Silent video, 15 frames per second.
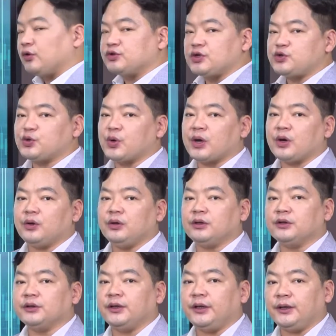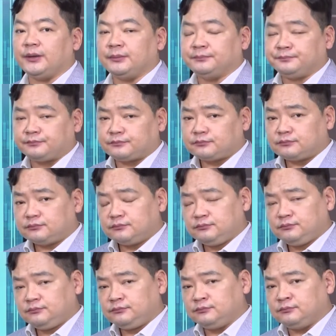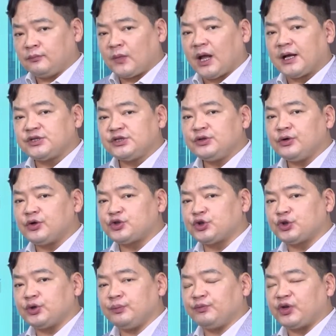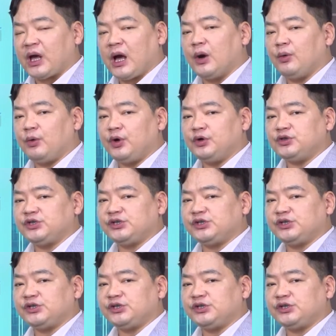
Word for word: 연차 총회가 열리는데 아시는 것처럼 4월,